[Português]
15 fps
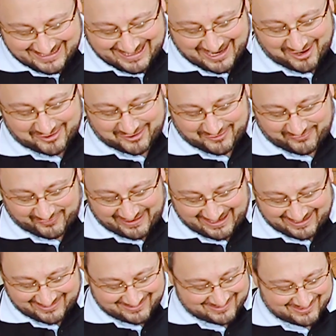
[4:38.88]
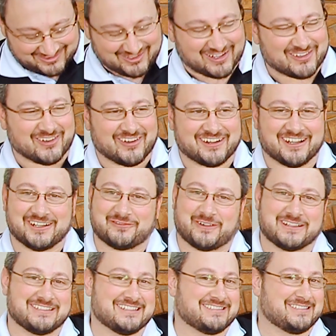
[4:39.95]
É o que eu falo. Eu tô adorando
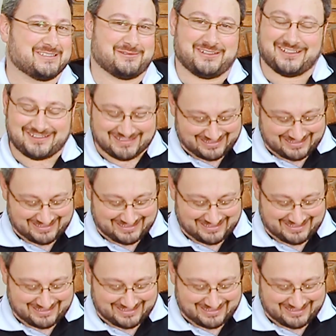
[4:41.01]
fazer esses vídeos,